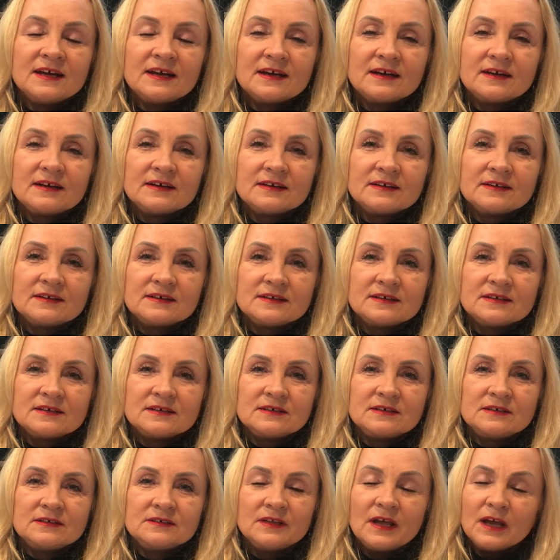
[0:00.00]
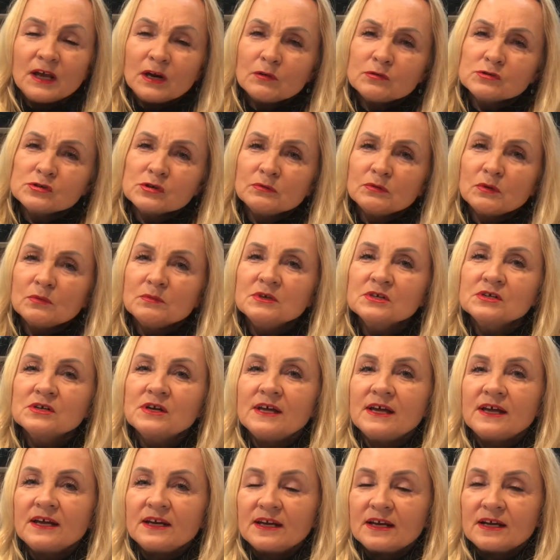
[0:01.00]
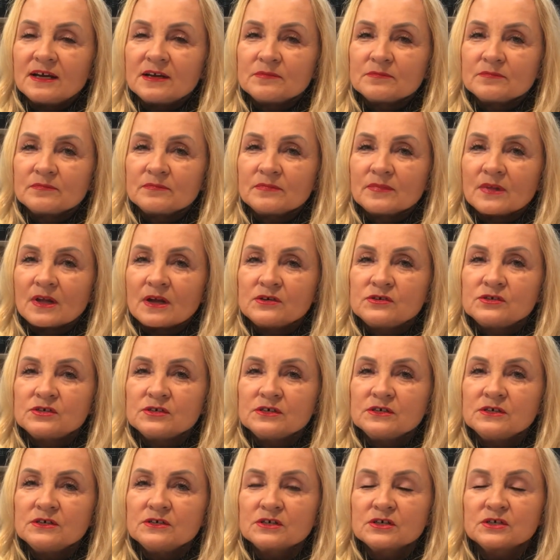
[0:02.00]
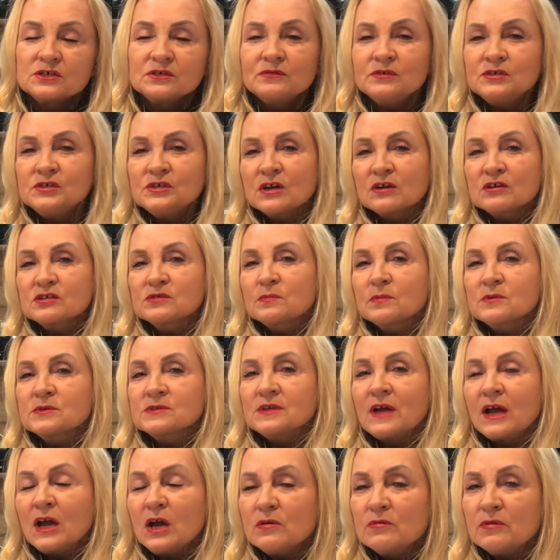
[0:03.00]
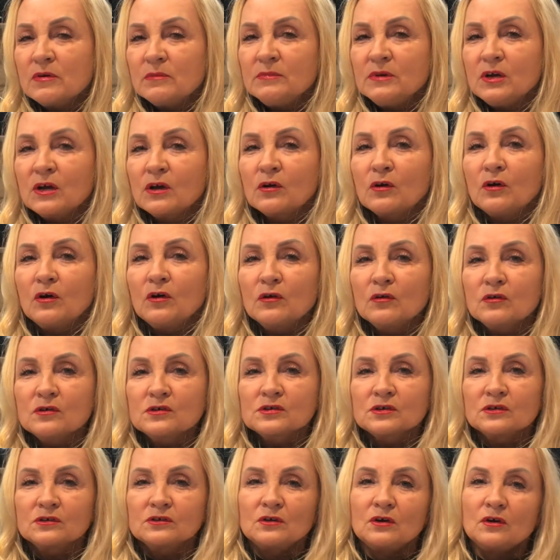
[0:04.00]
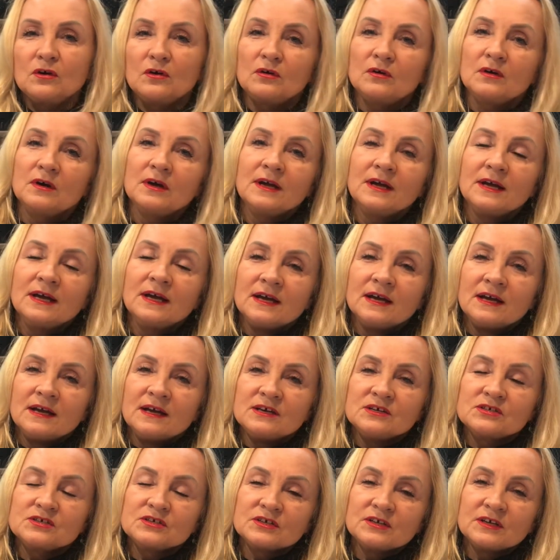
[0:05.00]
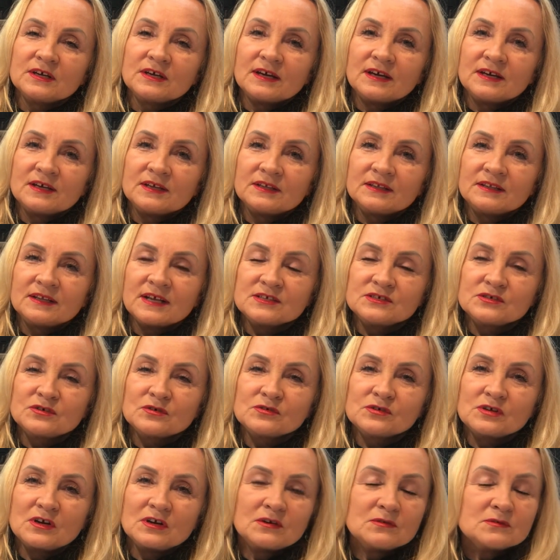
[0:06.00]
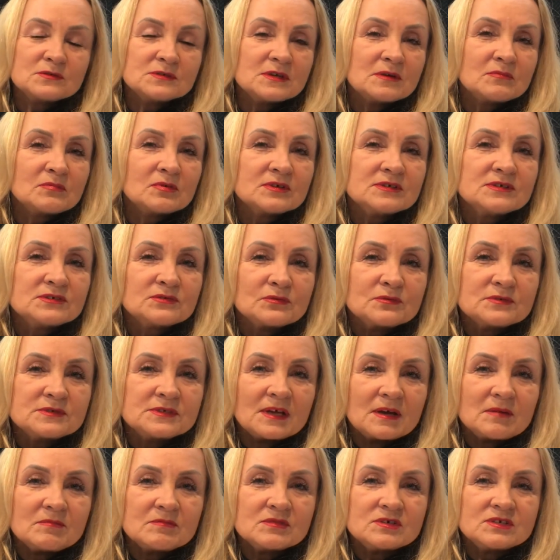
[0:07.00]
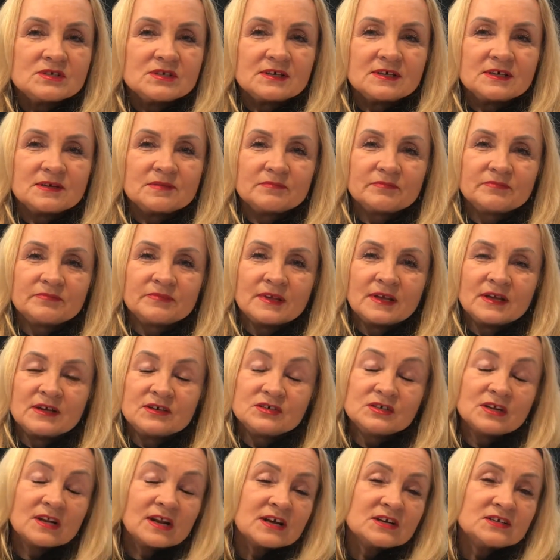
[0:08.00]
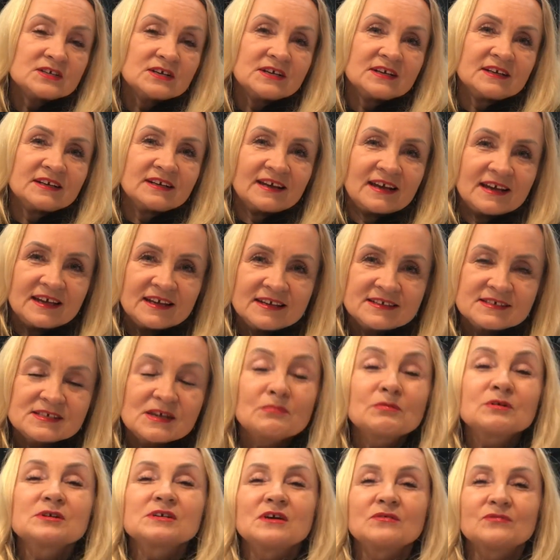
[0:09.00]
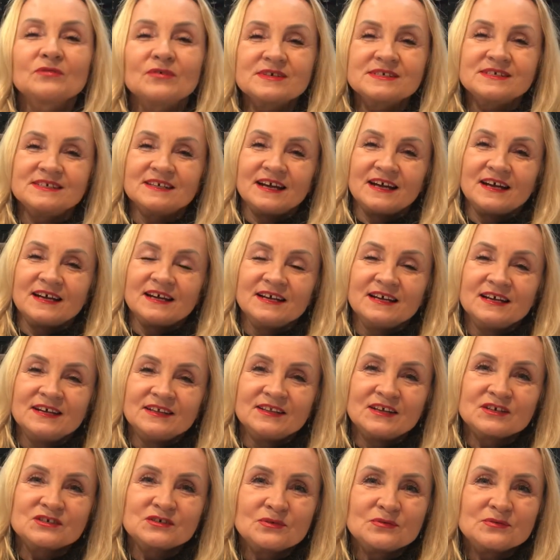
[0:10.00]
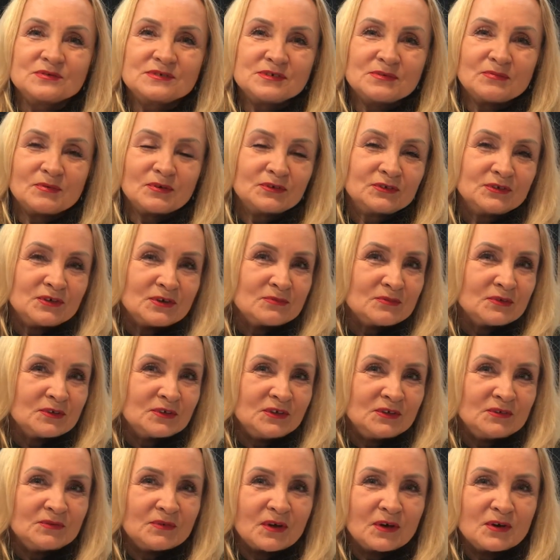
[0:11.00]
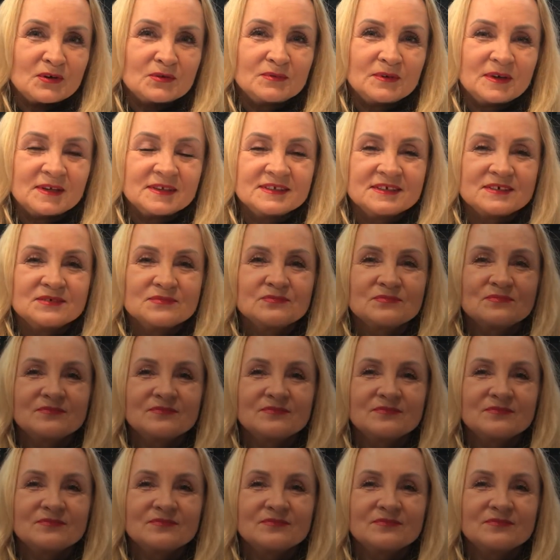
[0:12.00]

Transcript: E, Daj ludziom do myślenia, czy rzeczywiście rozpoznają we mnie kogoś, kto żyje na co dzień Jezusem Chrystusem, czy czy raczej nie? Zapraszam Was na naszą sobotnią modlitwę kobiet.